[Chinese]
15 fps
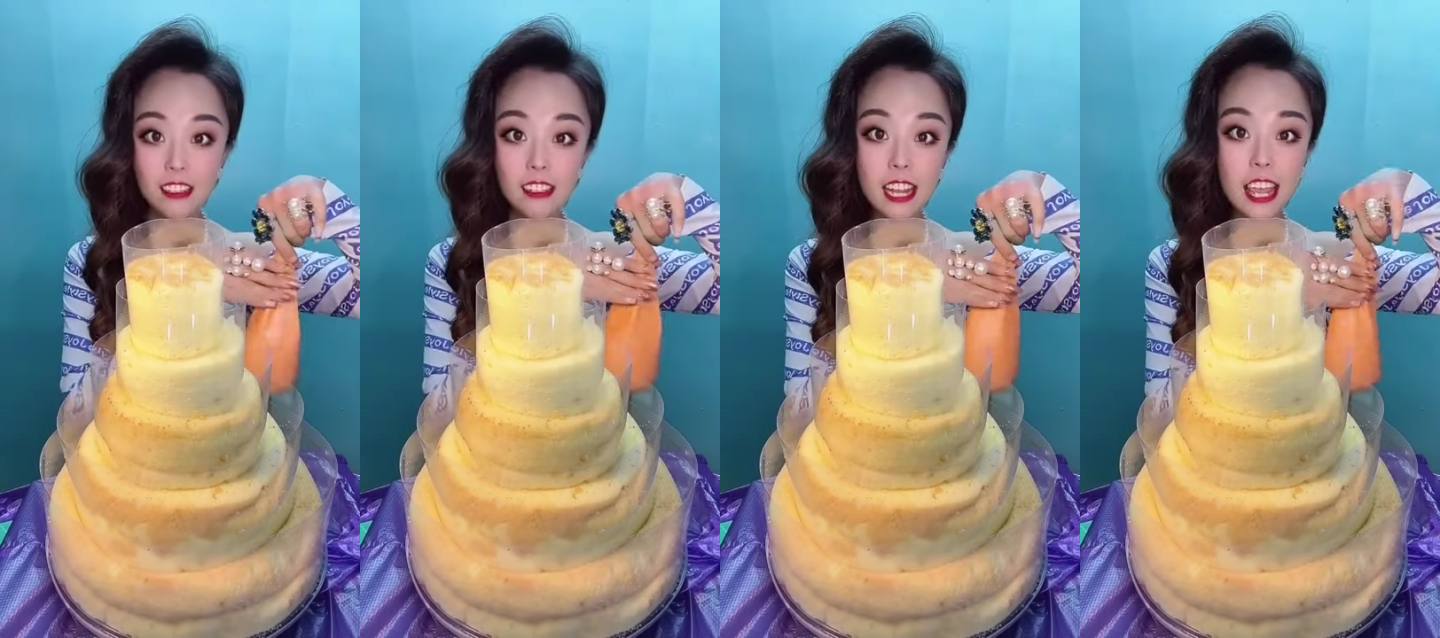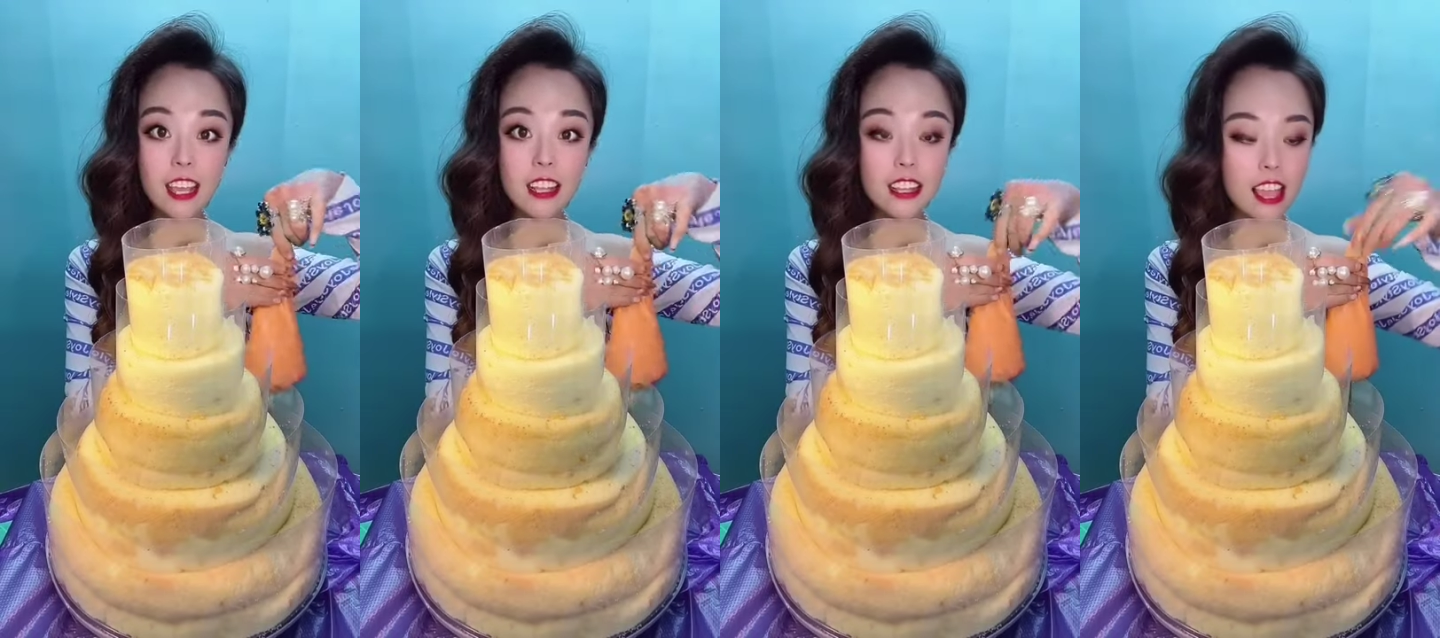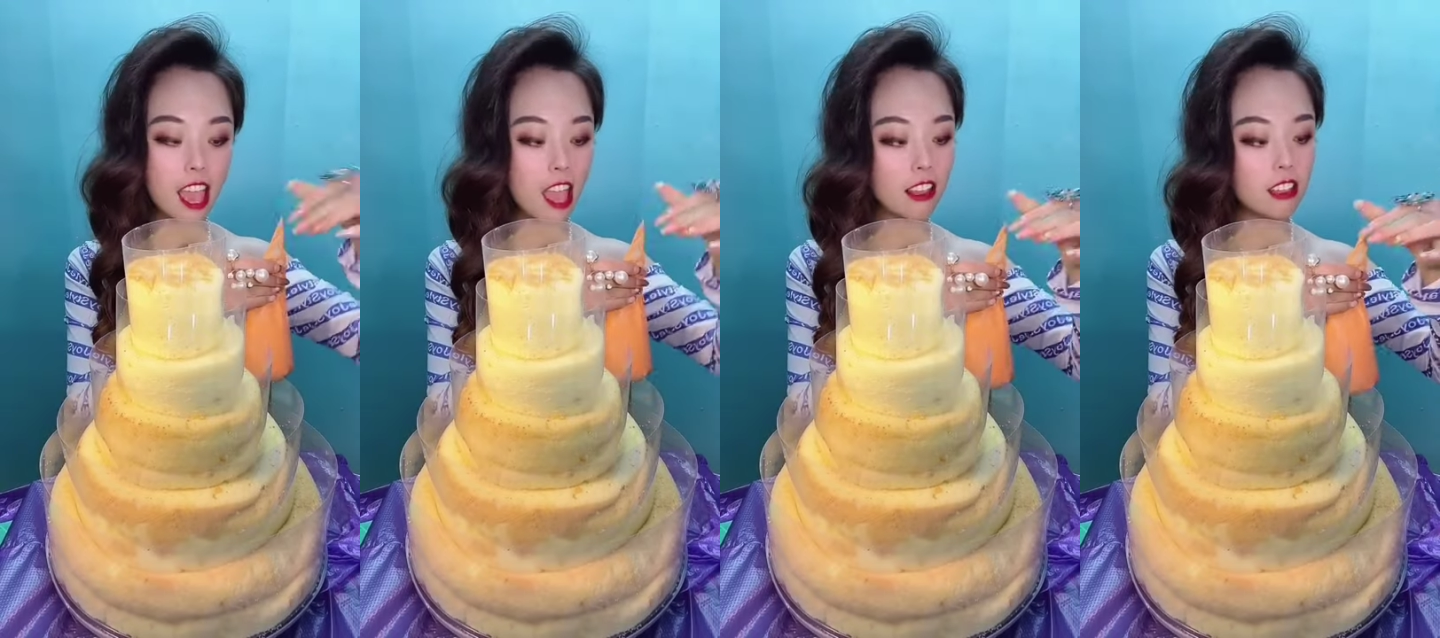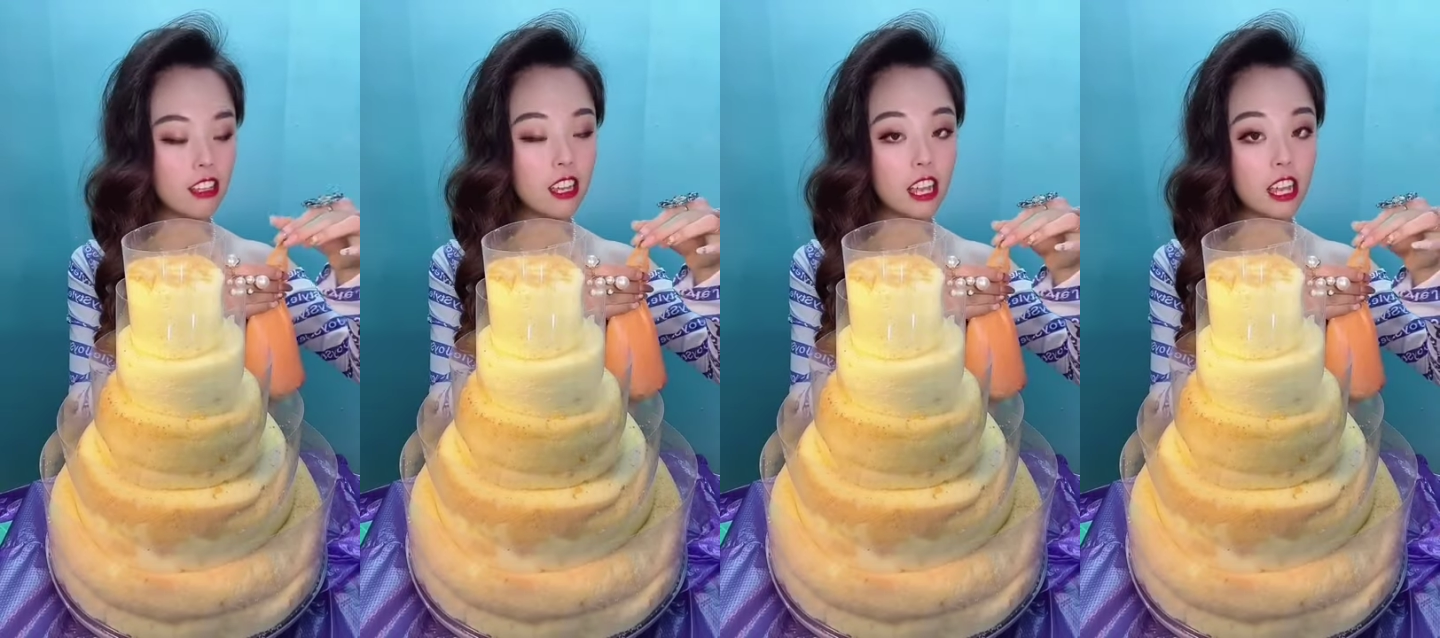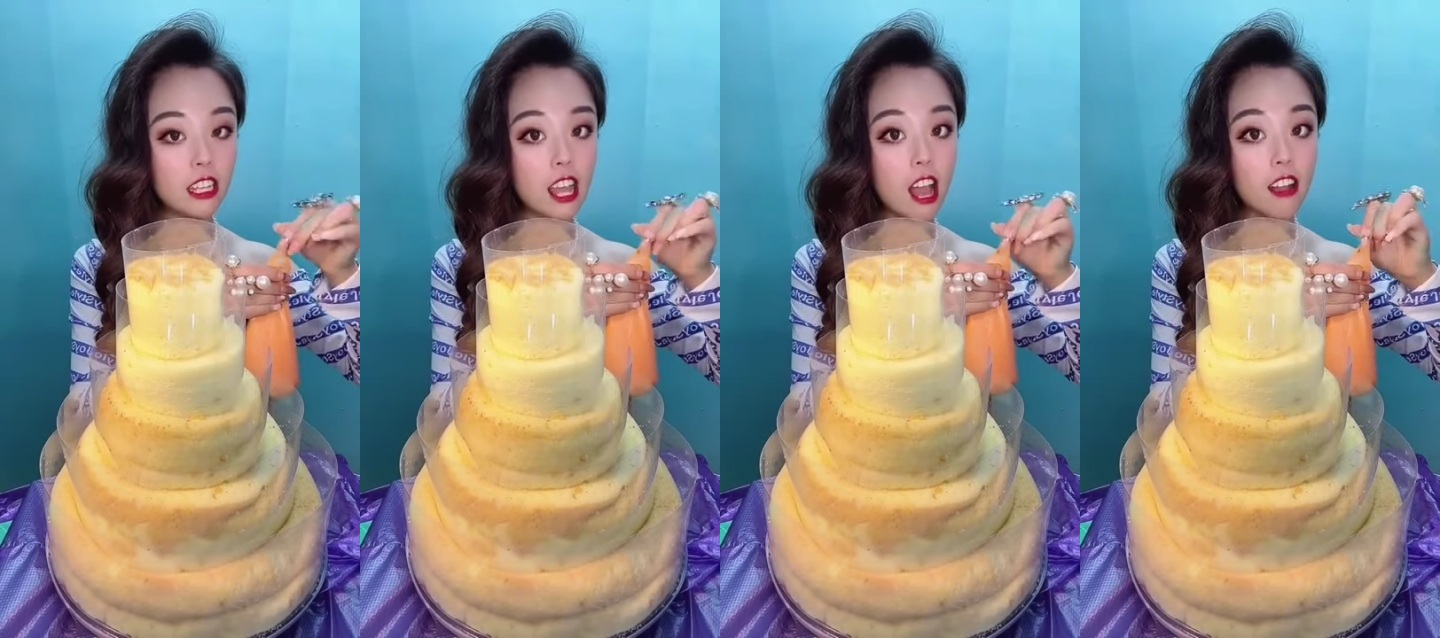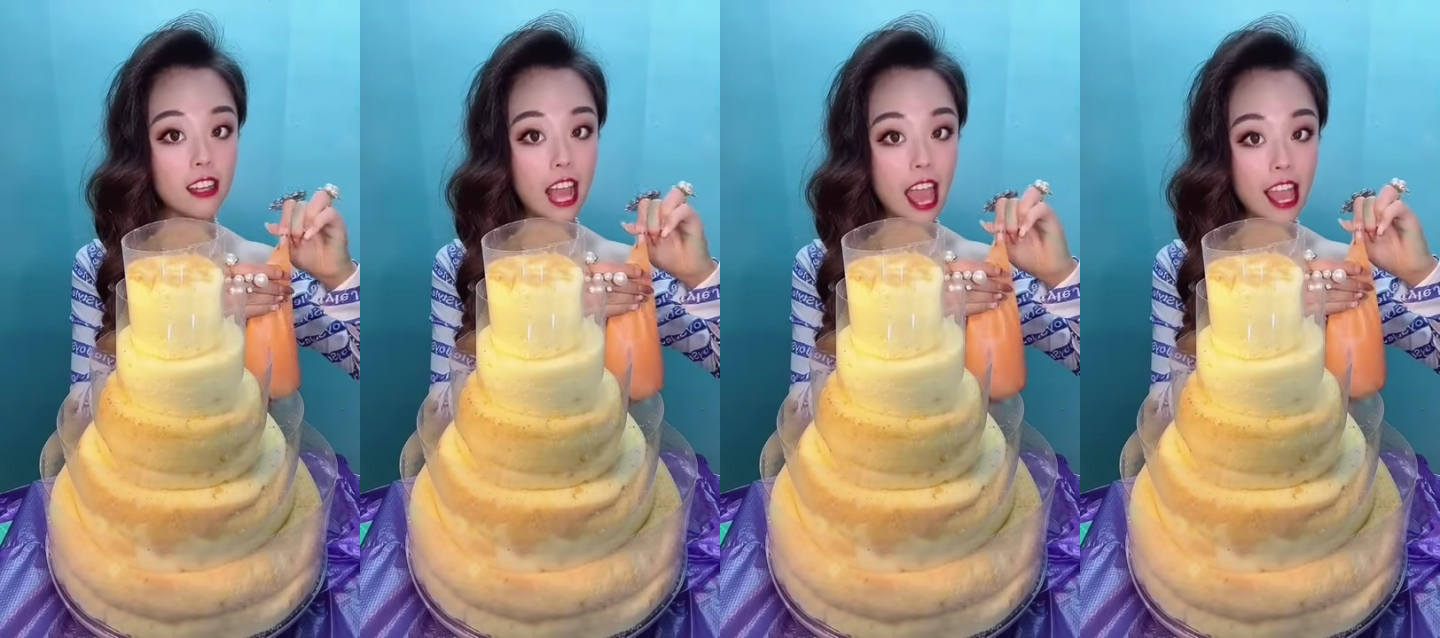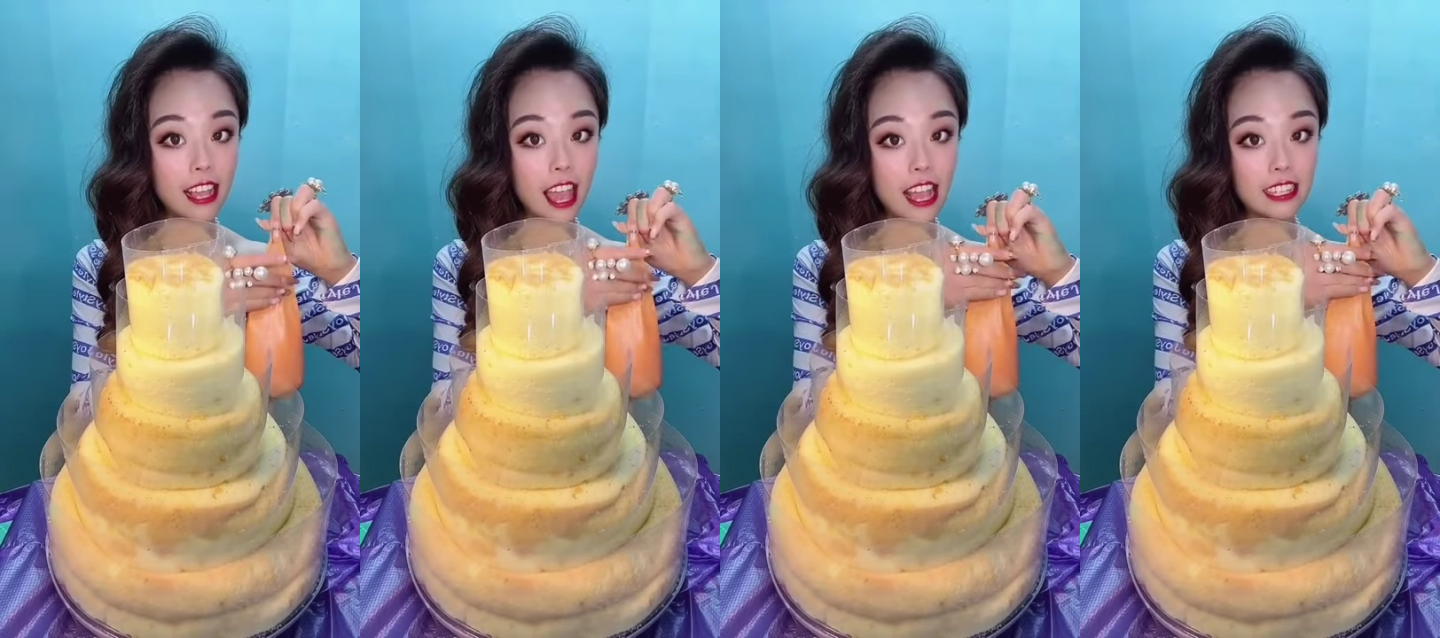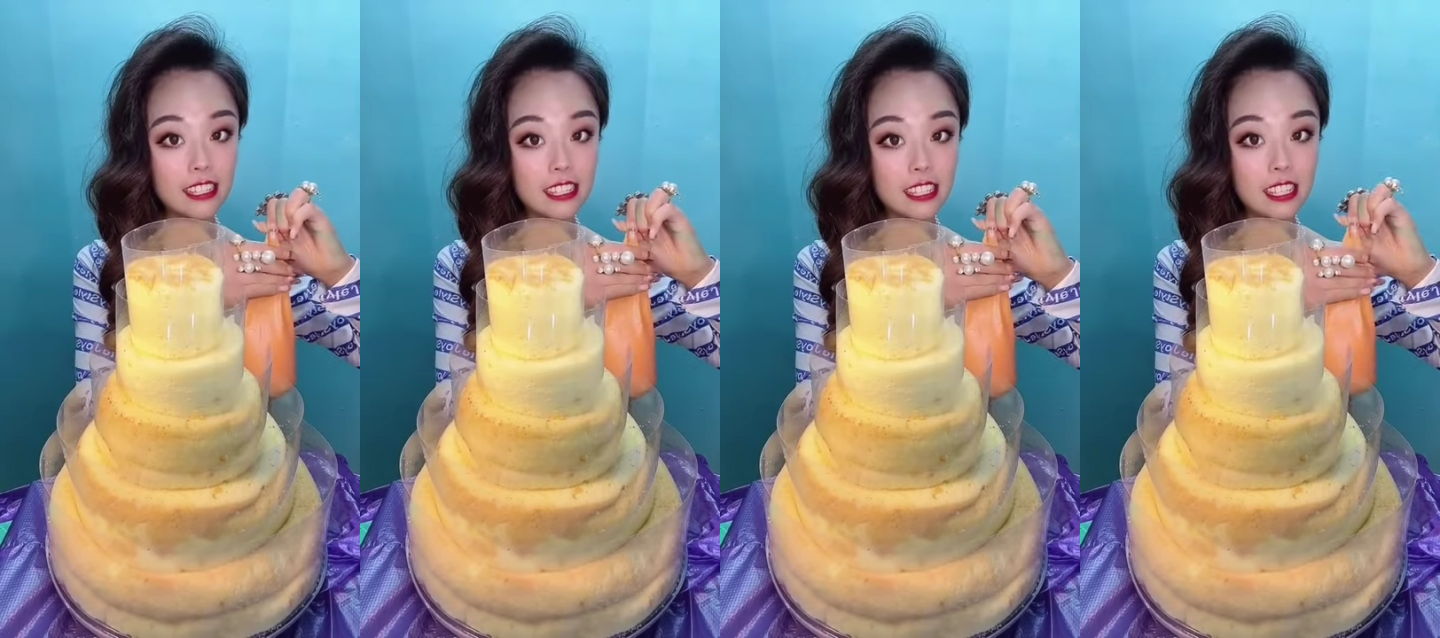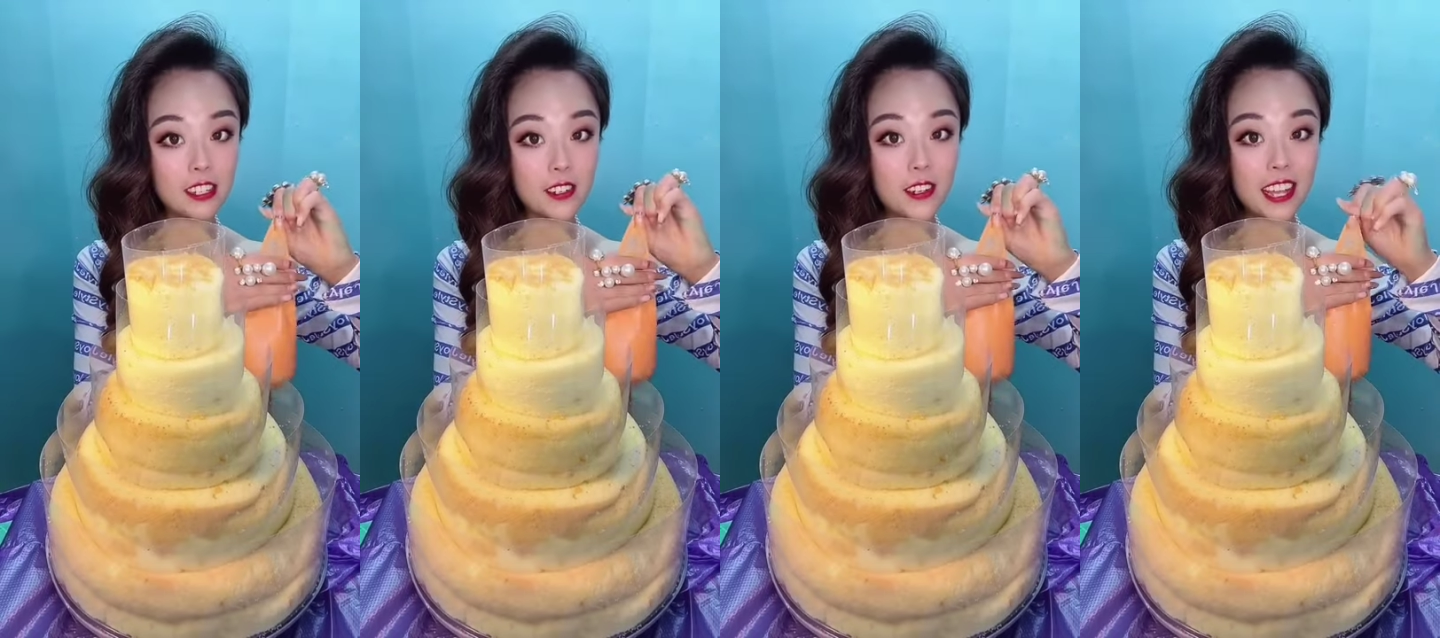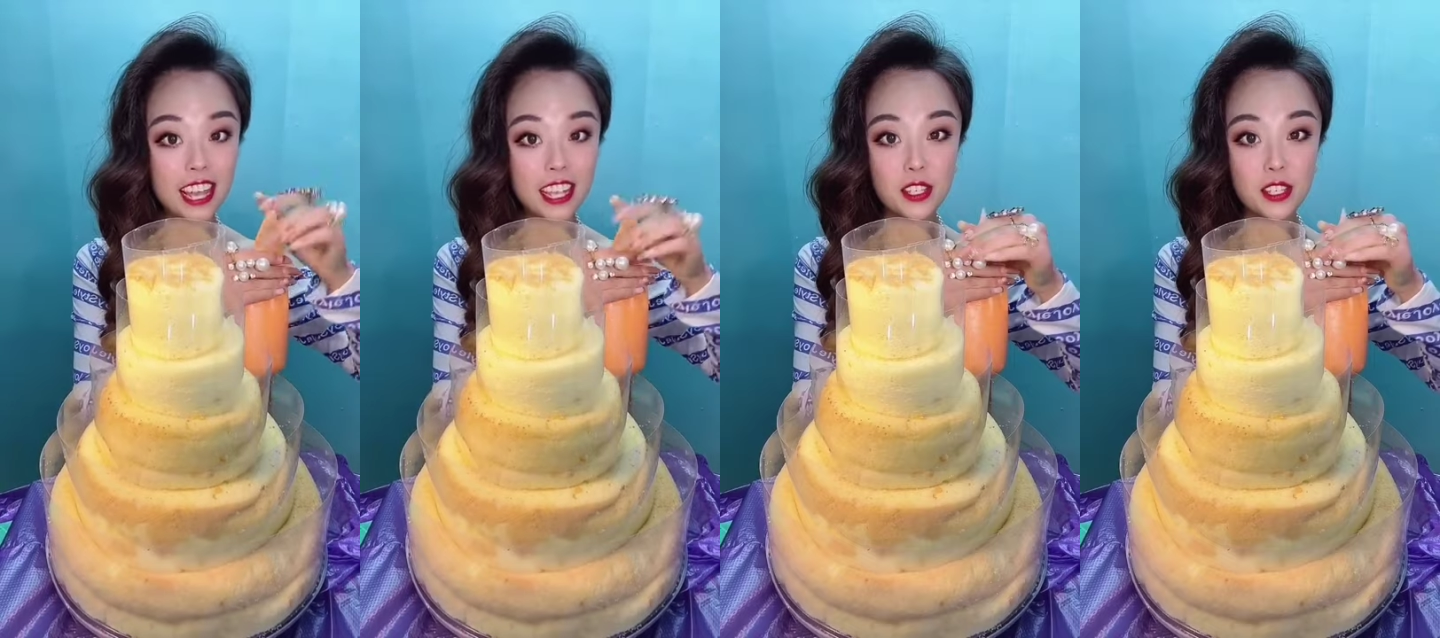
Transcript: 这个年你可一定要开开心心哦！